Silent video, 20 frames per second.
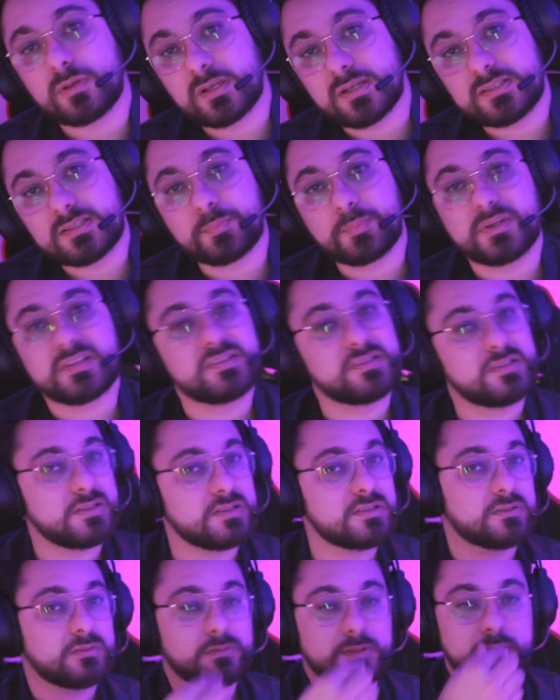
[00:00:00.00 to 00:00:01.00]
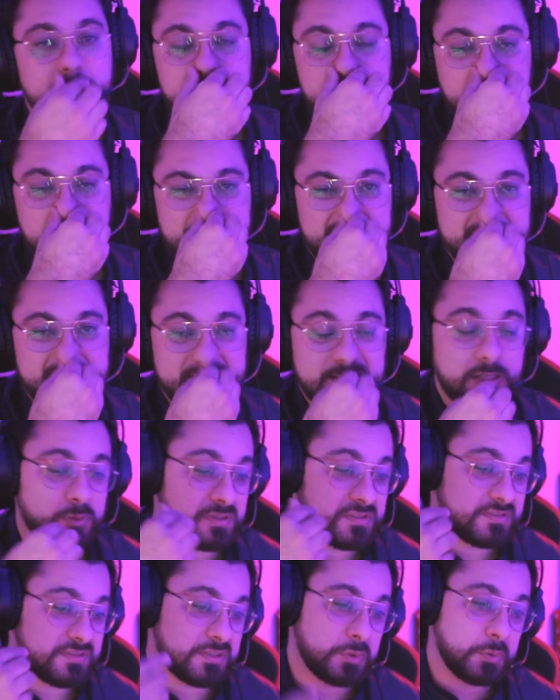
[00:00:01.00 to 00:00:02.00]
precisam né, de pesquisadores
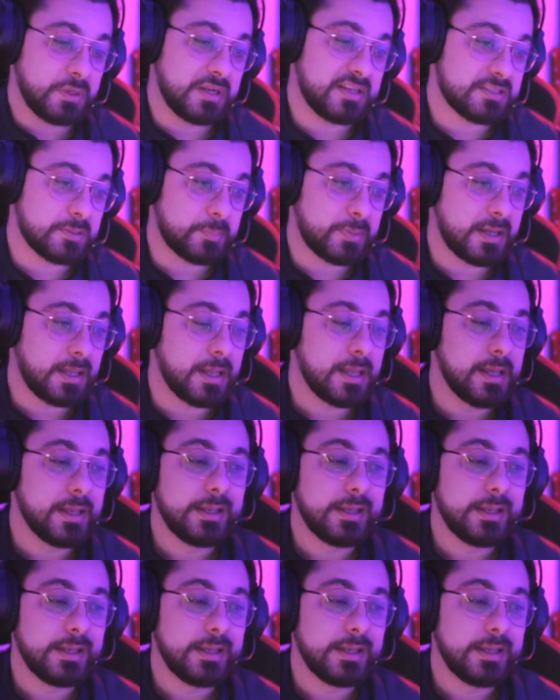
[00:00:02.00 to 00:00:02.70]
de segurança para